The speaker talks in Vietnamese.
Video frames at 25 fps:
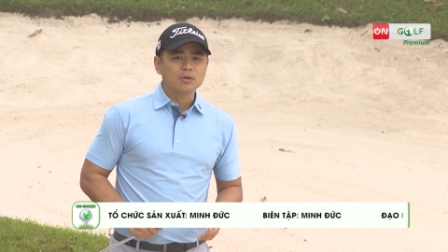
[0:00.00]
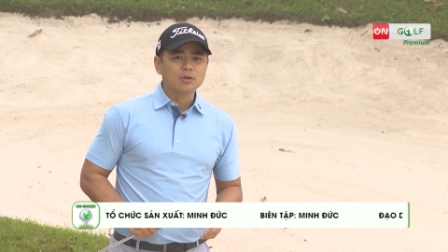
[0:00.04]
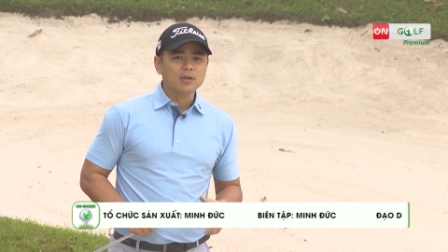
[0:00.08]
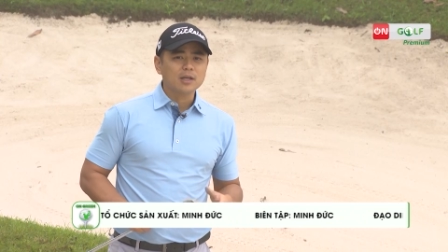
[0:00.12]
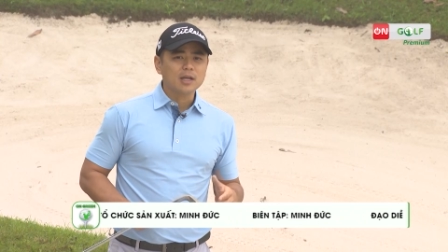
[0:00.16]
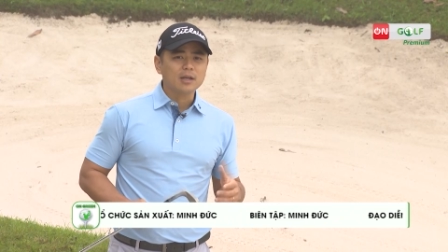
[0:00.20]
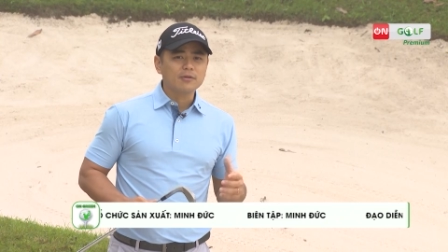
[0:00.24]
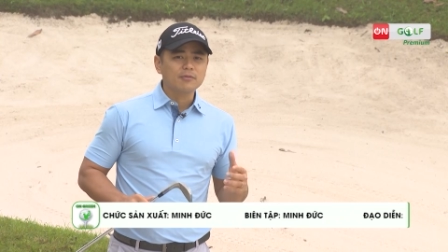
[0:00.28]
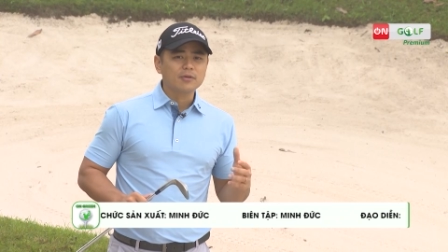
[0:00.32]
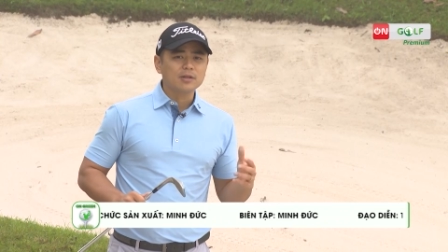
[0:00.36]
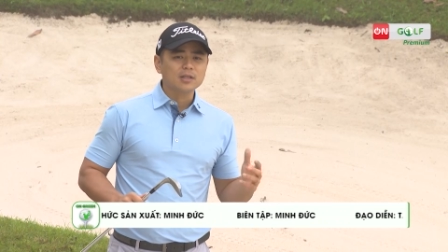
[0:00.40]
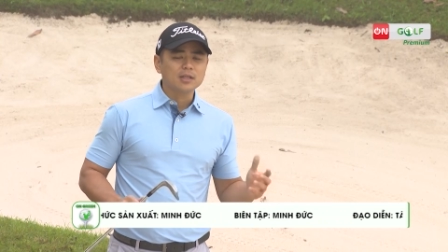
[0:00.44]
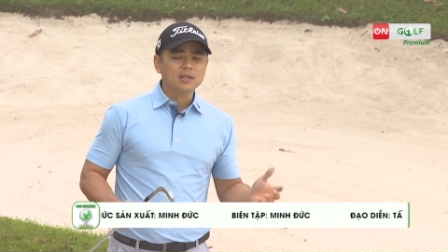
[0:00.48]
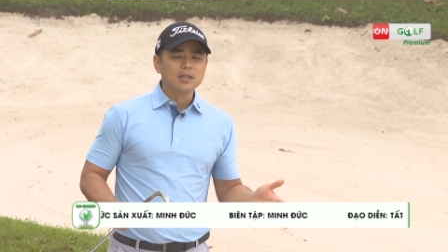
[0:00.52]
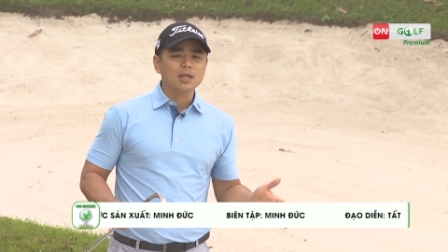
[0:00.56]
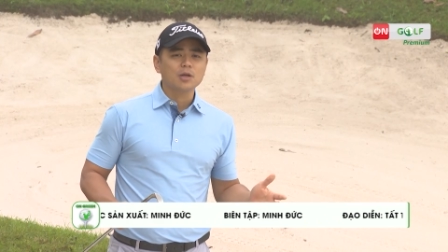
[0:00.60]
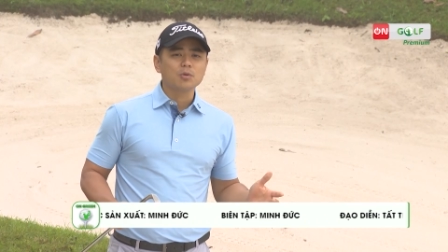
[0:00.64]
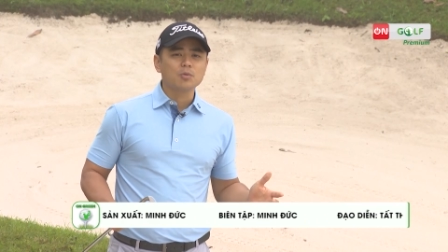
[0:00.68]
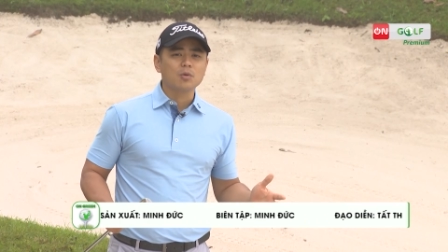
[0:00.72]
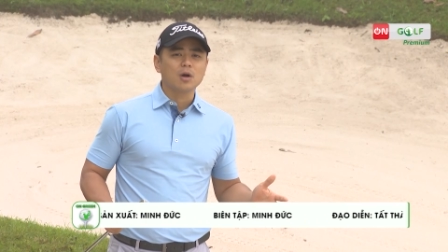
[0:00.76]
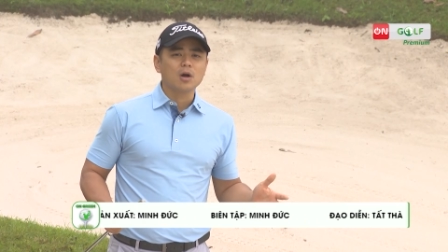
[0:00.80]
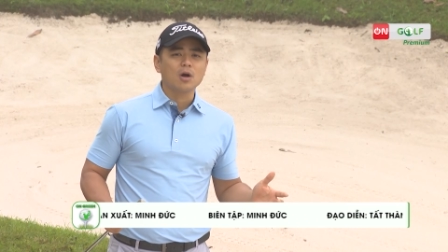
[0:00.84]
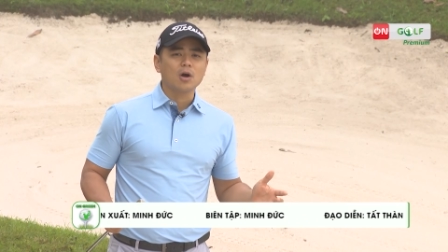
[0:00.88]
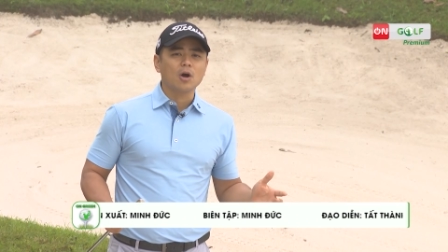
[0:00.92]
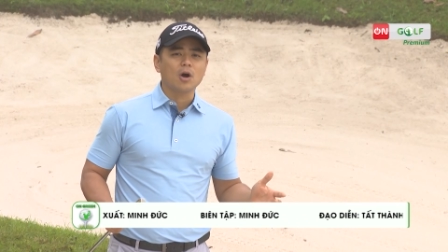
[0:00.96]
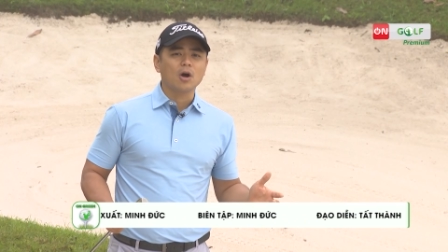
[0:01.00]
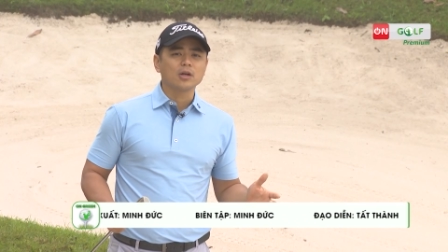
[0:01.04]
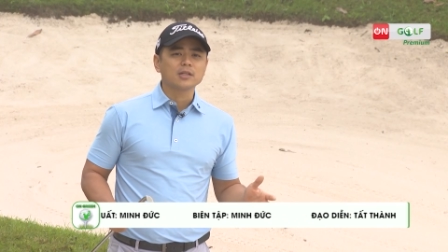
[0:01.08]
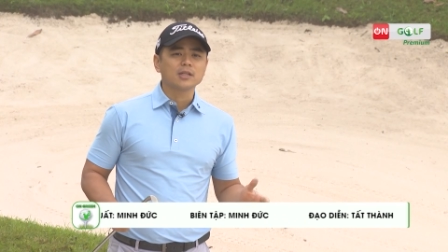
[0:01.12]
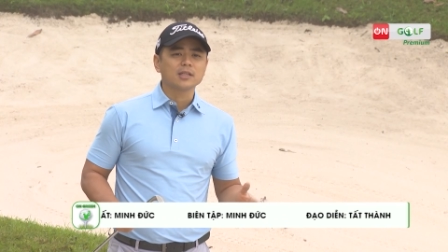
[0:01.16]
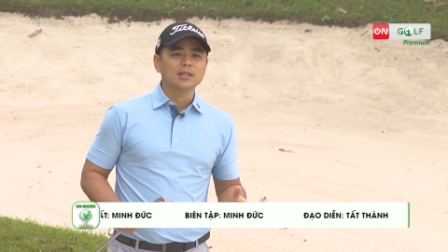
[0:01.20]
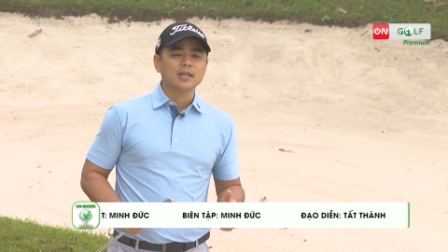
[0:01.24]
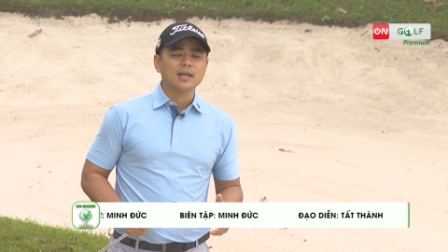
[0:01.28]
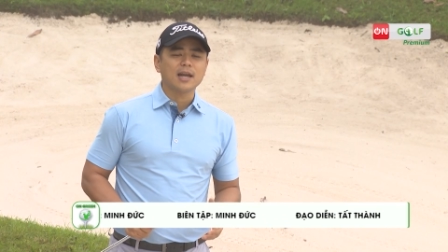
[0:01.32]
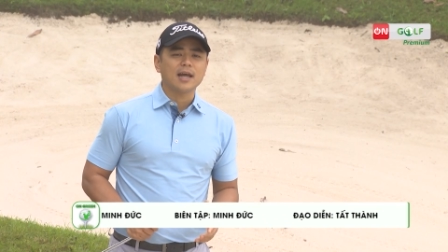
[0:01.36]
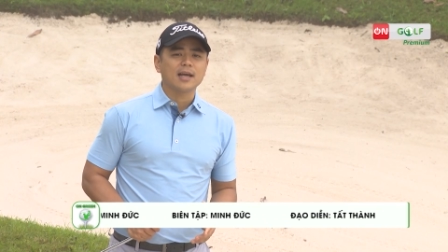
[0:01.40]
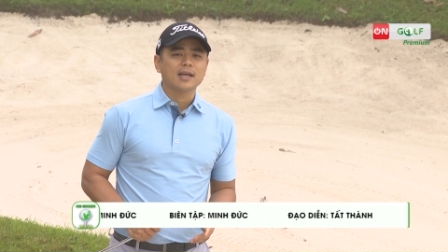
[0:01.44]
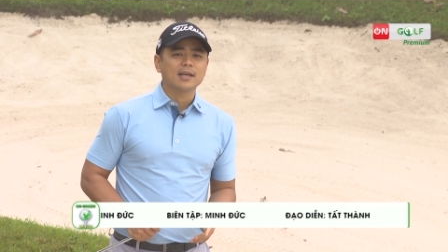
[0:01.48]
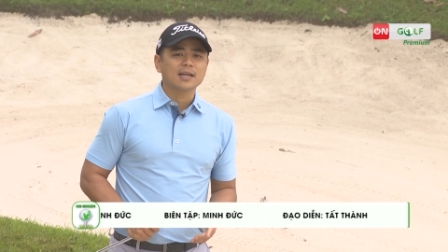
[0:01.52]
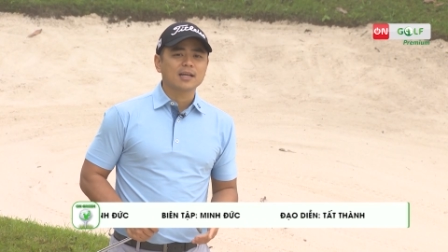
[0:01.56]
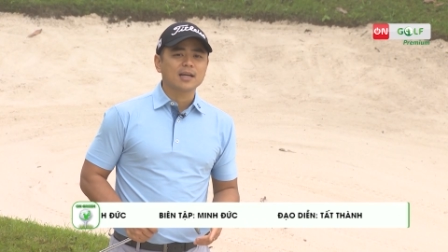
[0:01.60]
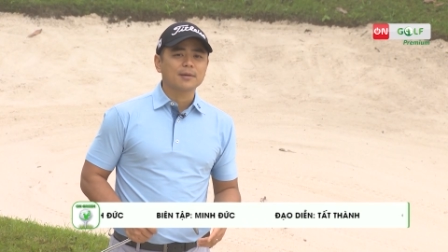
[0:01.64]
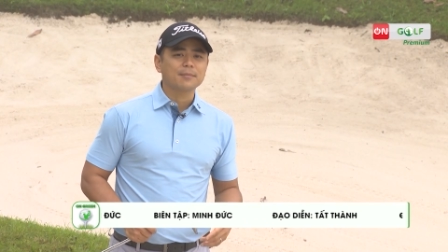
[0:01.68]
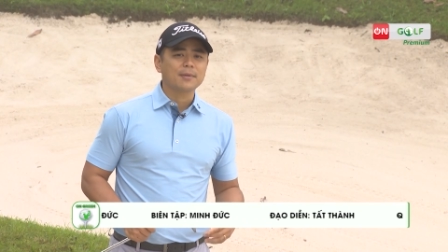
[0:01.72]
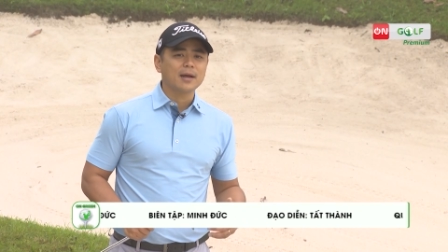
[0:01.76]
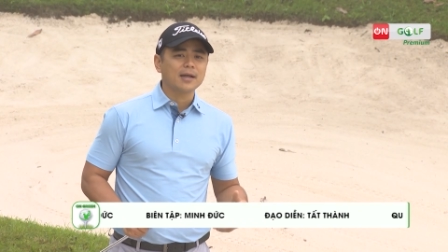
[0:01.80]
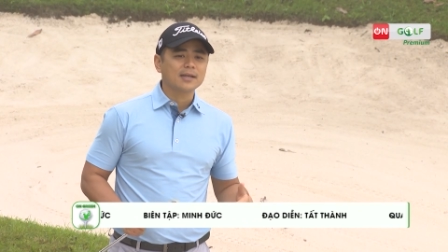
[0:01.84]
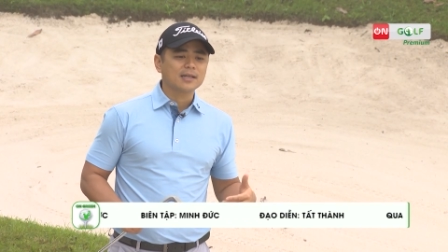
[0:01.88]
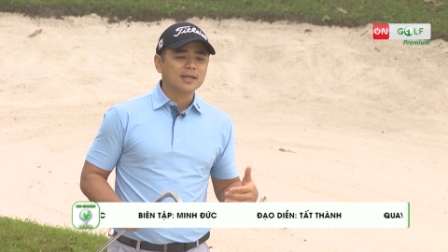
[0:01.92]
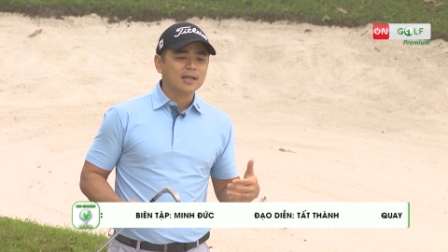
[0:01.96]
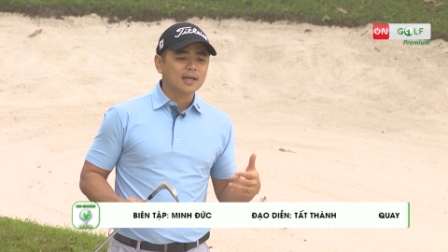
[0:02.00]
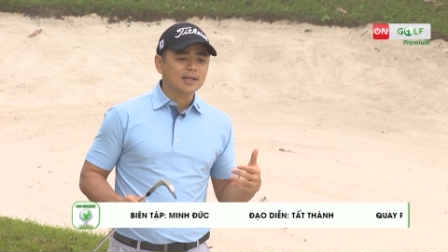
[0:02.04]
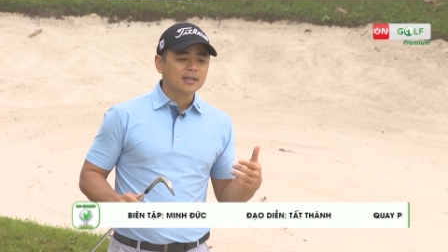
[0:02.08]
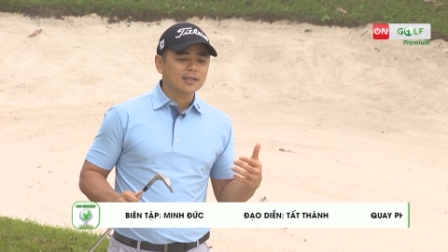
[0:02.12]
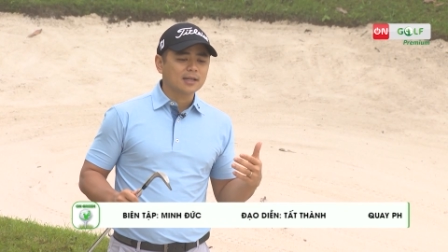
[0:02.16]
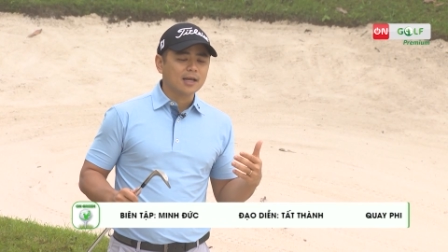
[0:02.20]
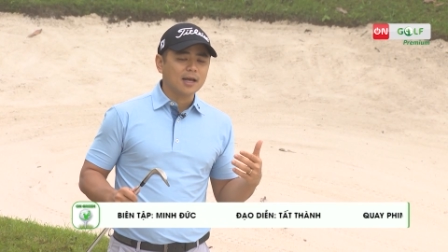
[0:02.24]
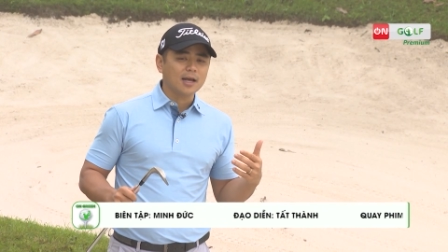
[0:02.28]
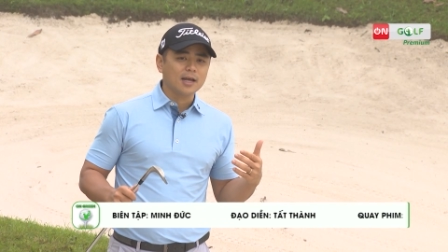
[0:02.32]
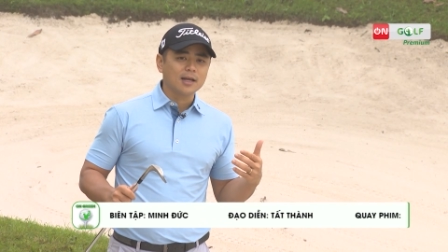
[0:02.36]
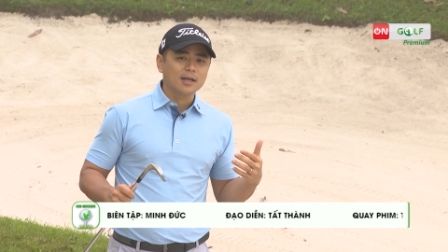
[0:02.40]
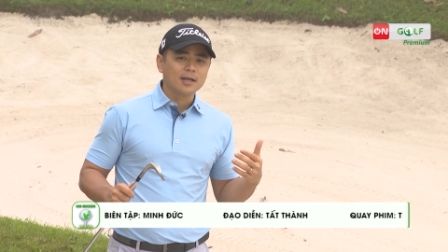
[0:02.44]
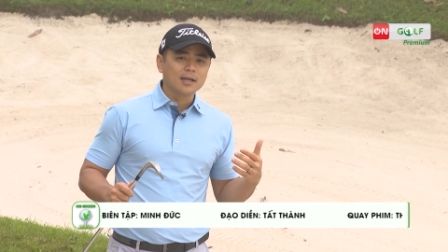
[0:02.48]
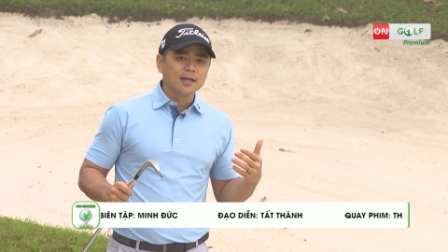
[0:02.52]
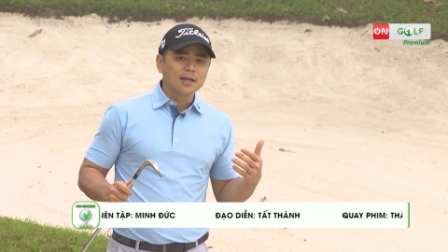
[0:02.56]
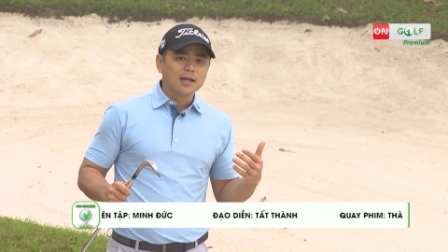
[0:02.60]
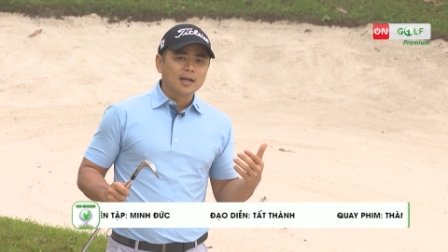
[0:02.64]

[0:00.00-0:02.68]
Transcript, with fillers: tôi nghĩ với những tình huống khó như thế này các bạn nên à,